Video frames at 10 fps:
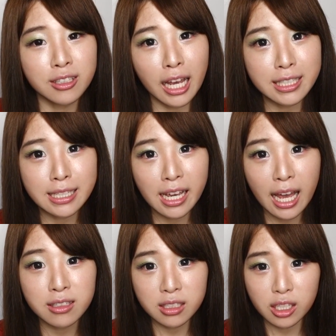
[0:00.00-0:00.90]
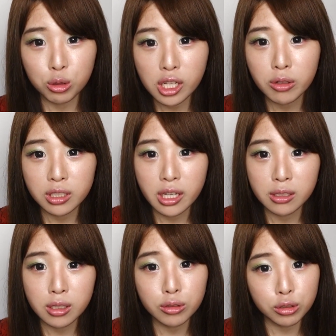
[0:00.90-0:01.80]
大家猜猜看，今年最流行的
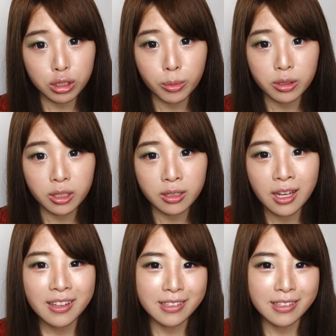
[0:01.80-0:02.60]
颜色是什么呢？